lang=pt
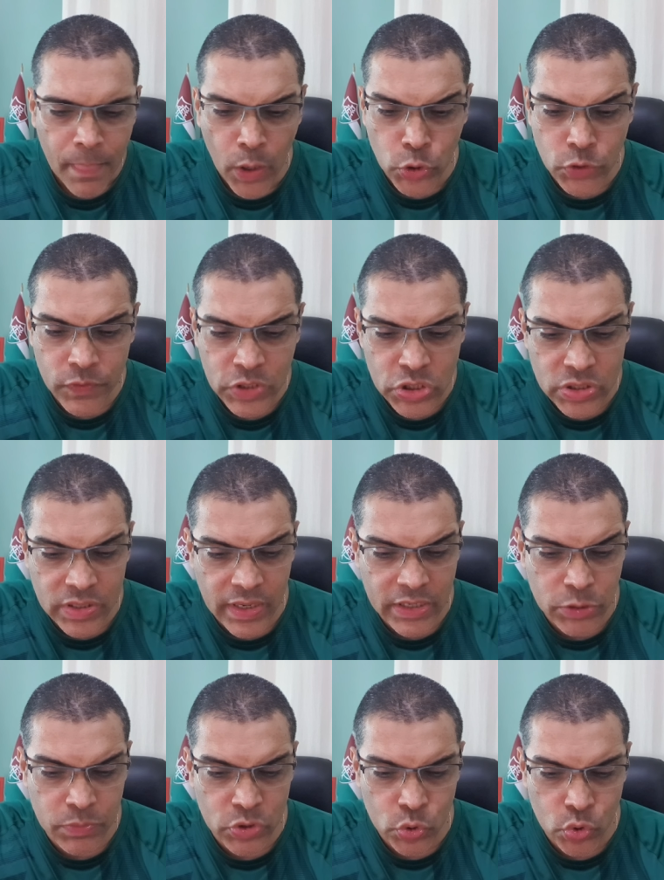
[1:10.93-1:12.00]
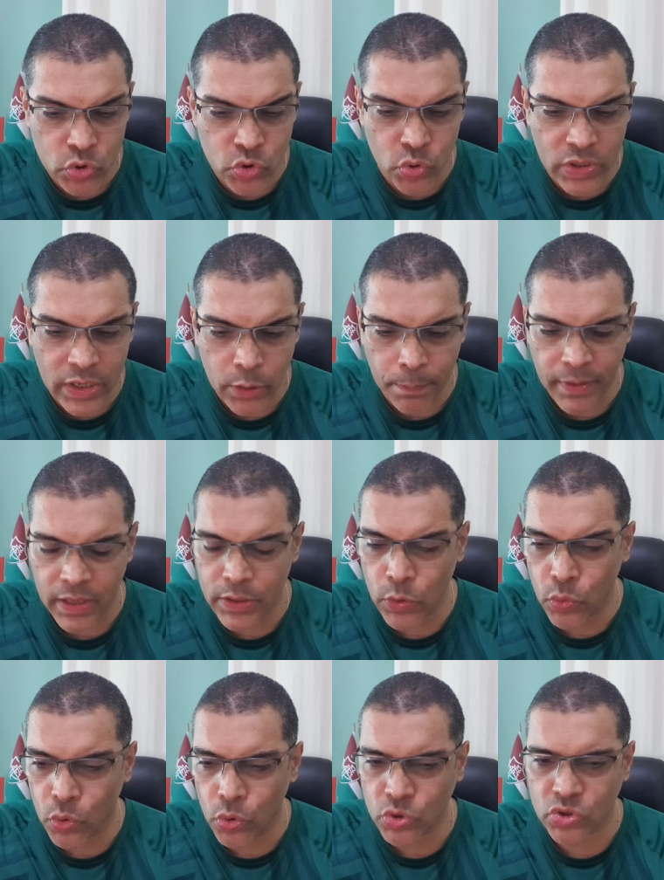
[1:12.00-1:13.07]
Aos 23 minutos, o Cano
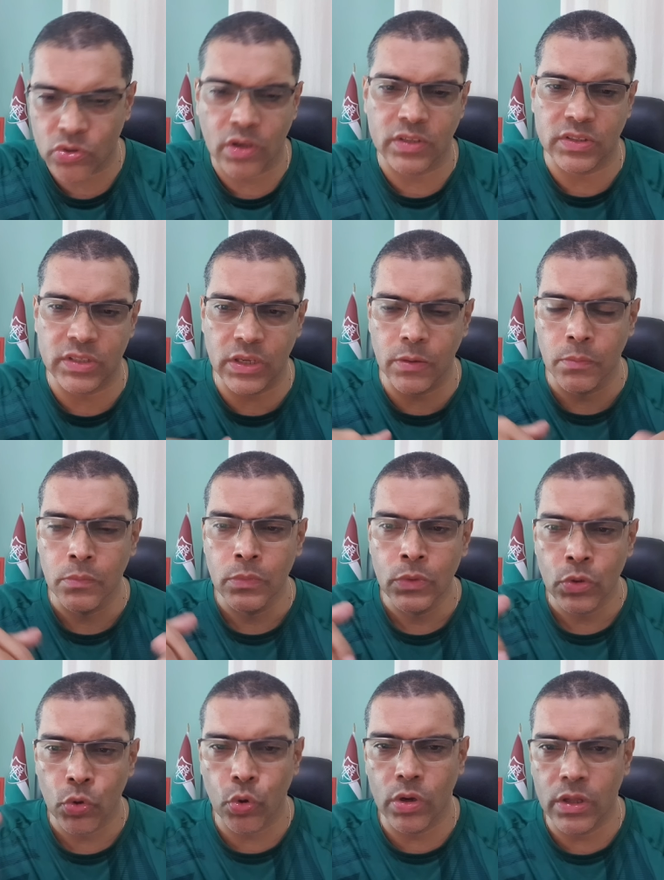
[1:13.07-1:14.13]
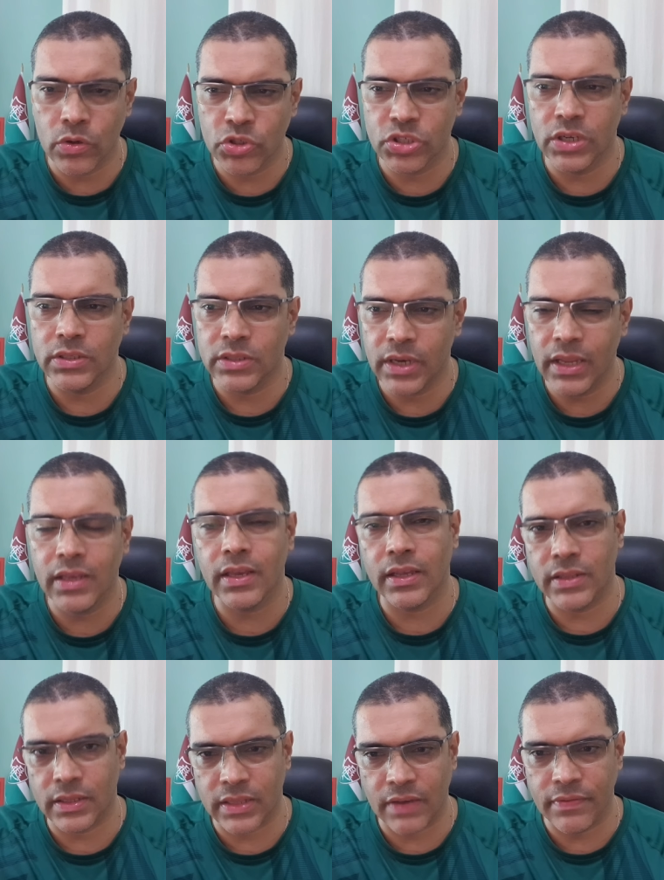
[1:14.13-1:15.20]
perdeu um gol sozinho. O goleiro Jandrei,
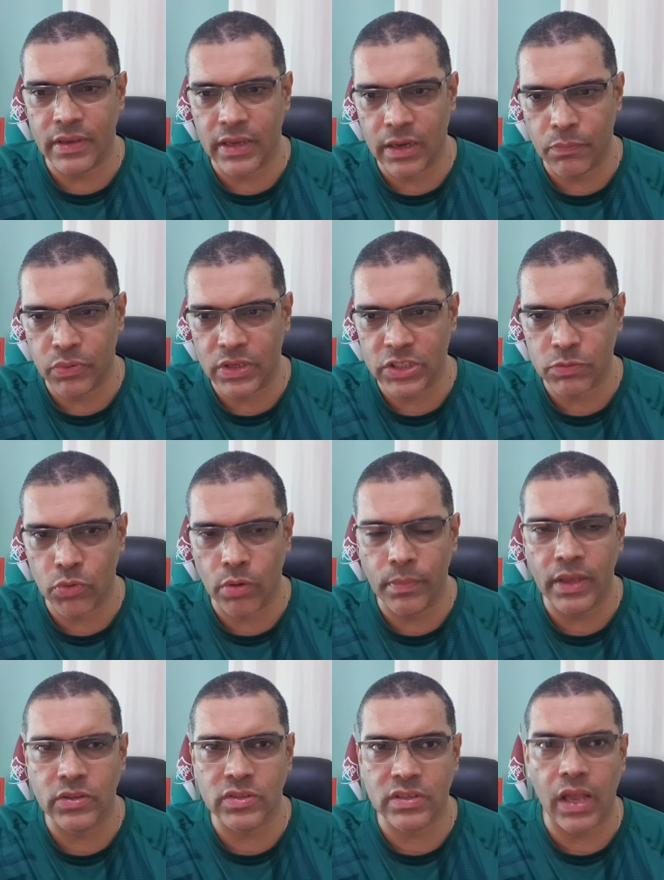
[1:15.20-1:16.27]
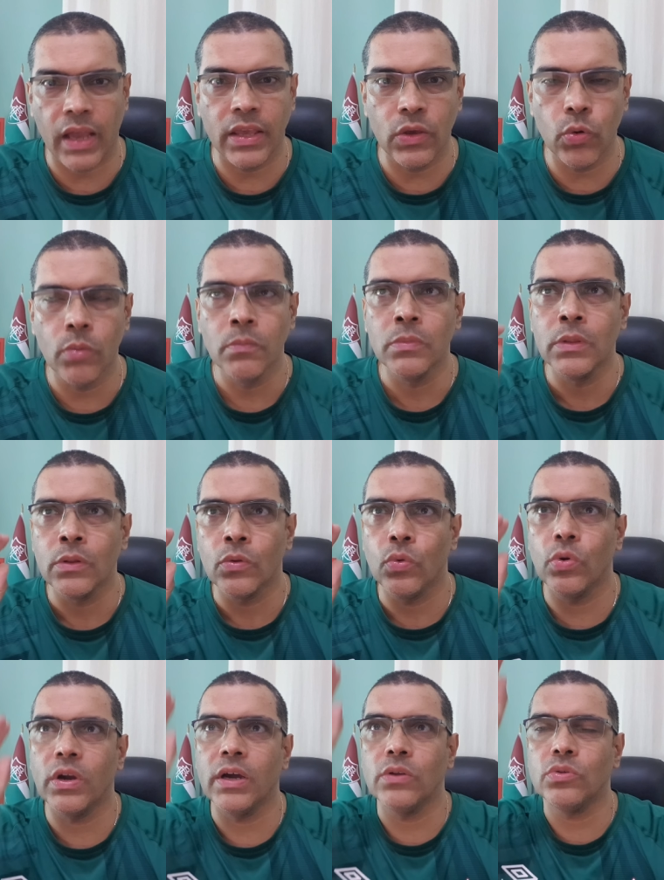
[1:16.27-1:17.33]
que ainda estava em campo nesse momento, saiu.
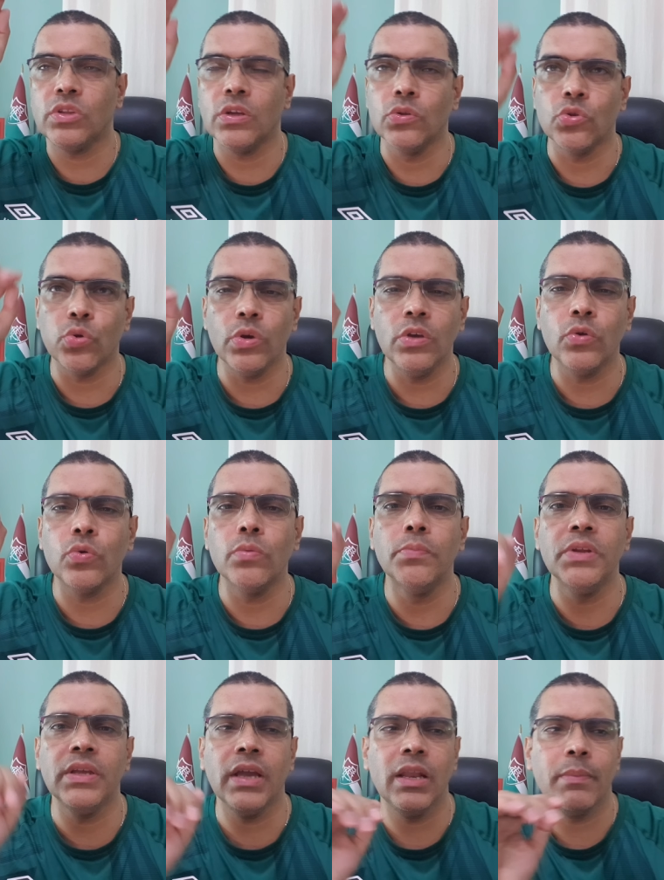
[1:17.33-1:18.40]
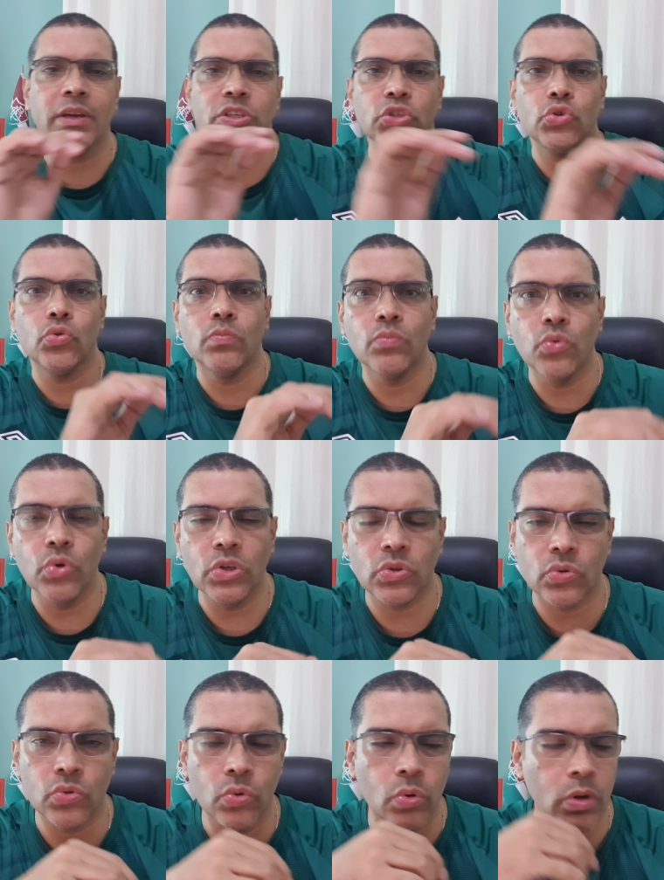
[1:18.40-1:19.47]
O Cano tentou encobrir ele, mas tirou
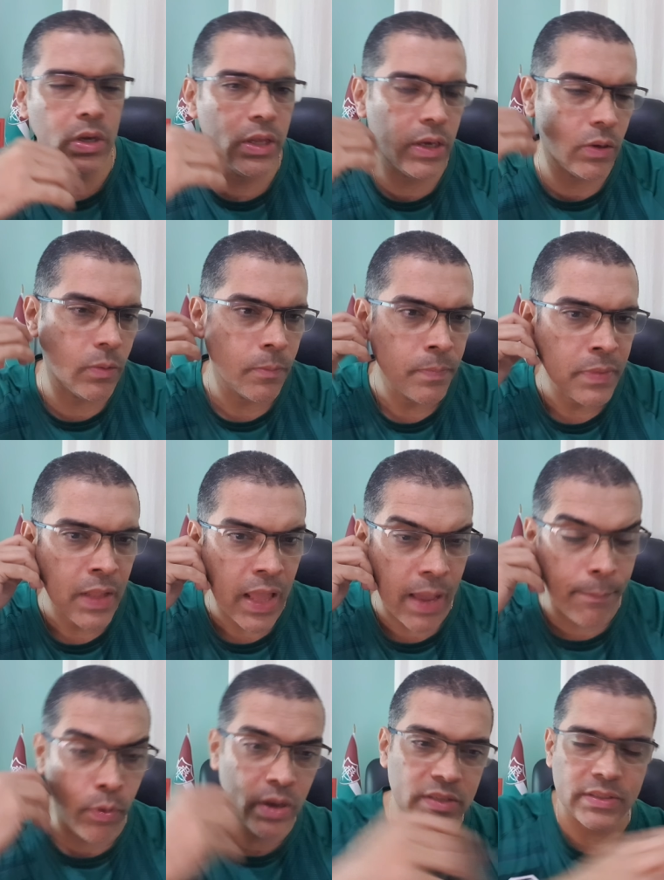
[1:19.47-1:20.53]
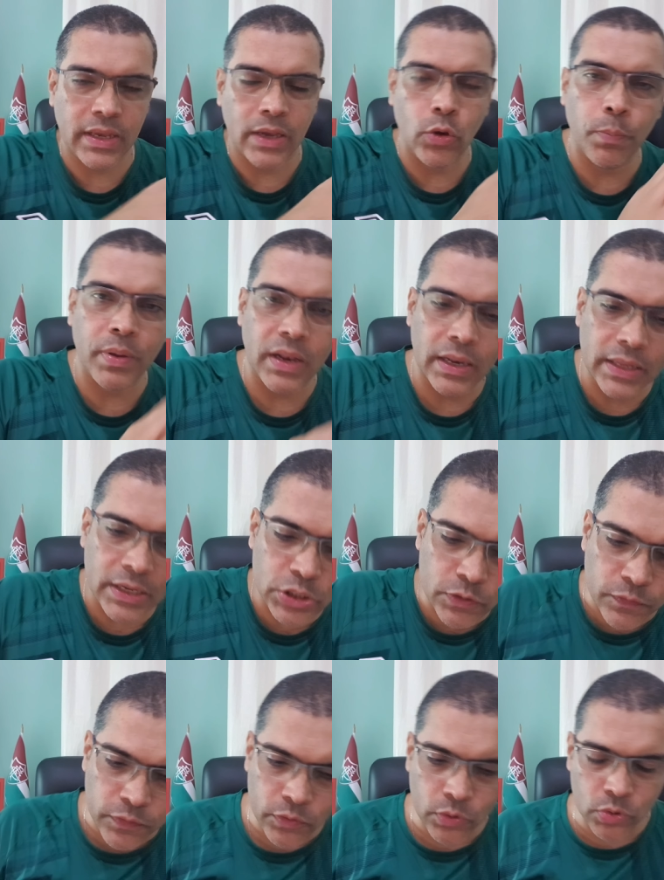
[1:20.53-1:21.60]
muito do goleiro. A bola saiu pela linha
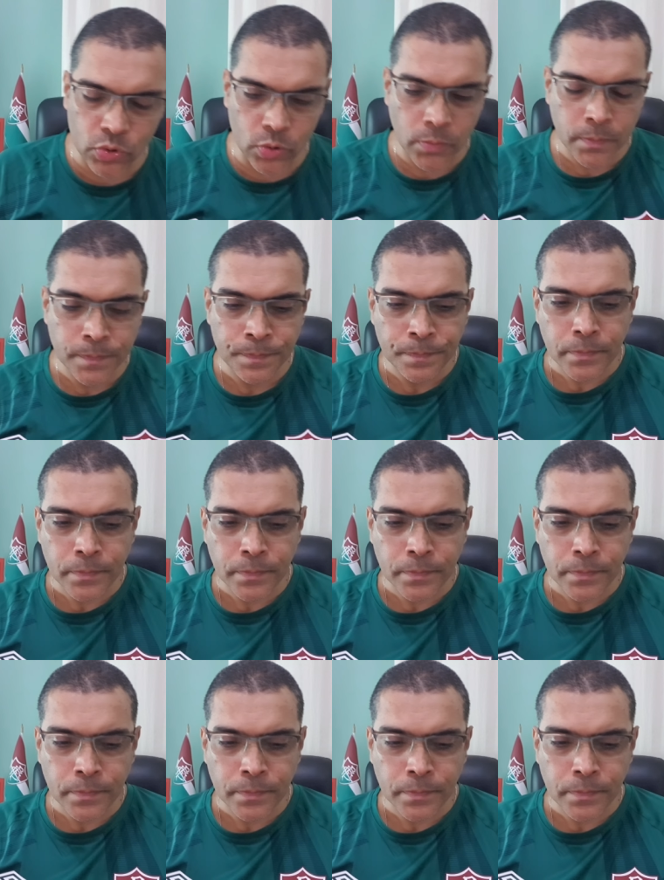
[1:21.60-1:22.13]
de fundo.